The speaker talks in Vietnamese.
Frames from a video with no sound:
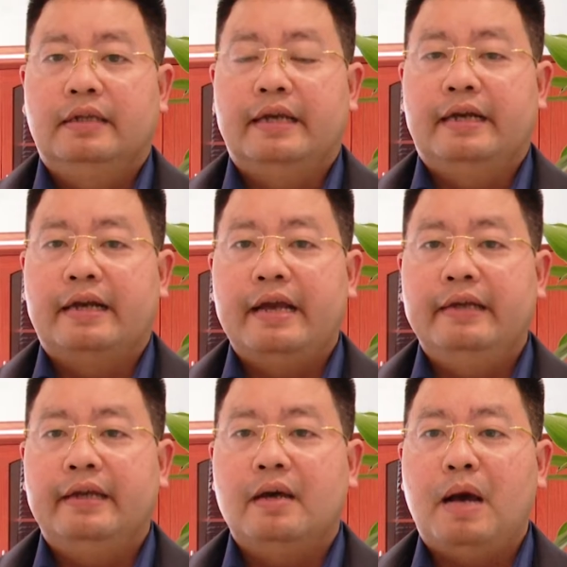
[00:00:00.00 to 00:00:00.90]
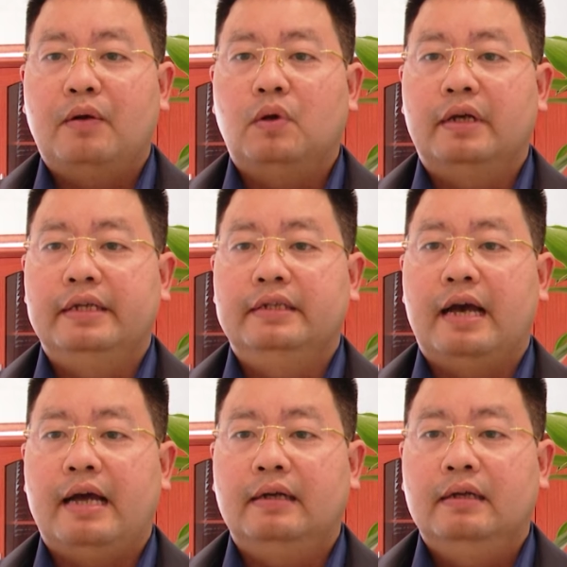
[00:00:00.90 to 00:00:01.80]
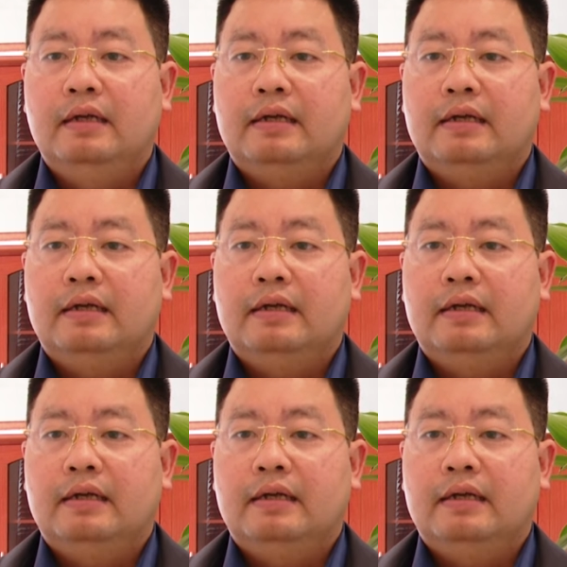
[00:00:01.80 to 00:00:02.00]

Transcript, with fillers: Thì hiện nay thì ban quản lý dự án